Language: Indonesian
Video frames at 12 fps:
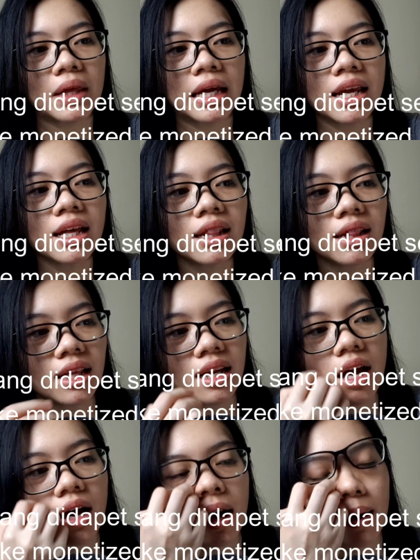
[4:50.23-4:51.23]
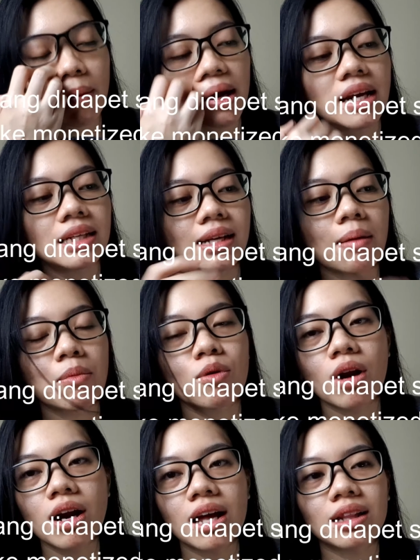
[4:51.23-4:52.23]
ini tidak apa ini
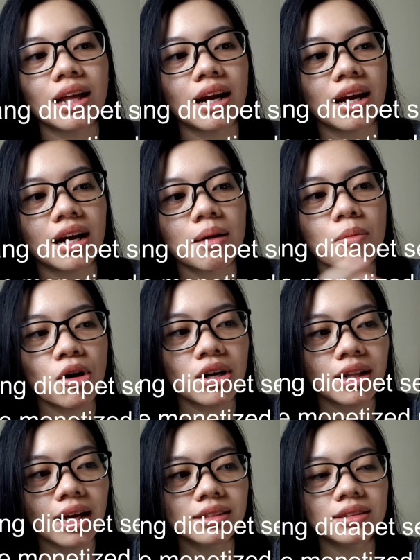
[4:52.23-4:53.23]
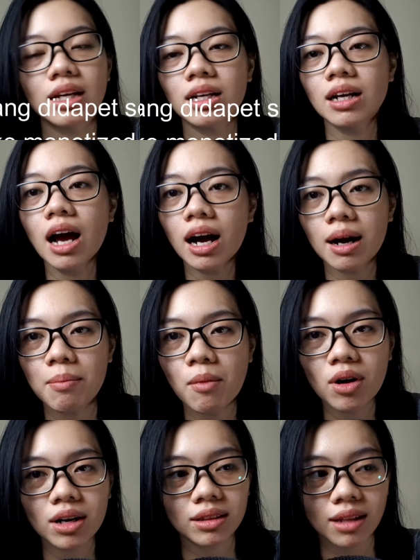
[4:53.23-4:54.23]
campuran antara yang ke monetize dan nggak ke
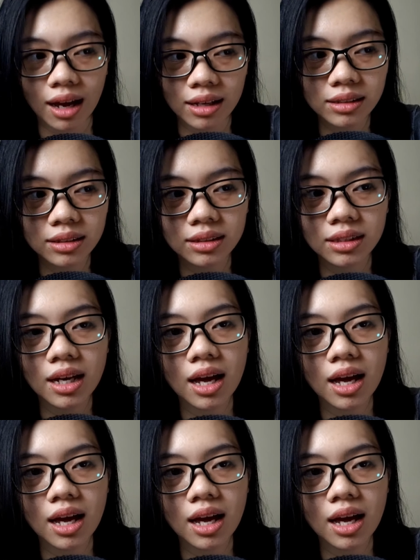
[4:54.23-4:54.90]
monetize